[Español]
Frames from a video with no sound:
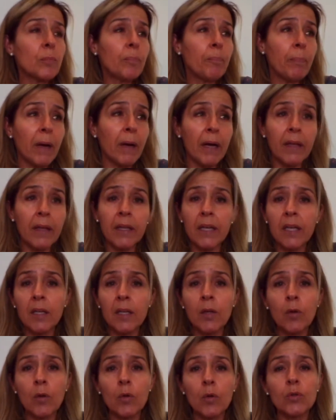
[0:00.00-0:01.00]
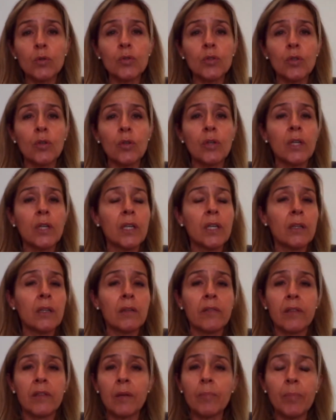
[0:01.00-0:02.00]
padres incluso y
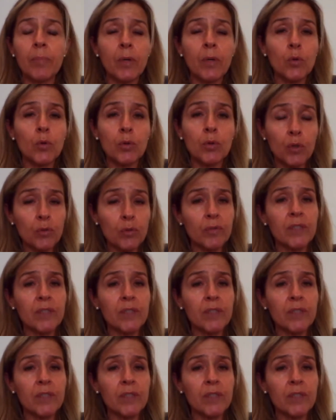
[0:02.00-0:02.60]
siempre junto a su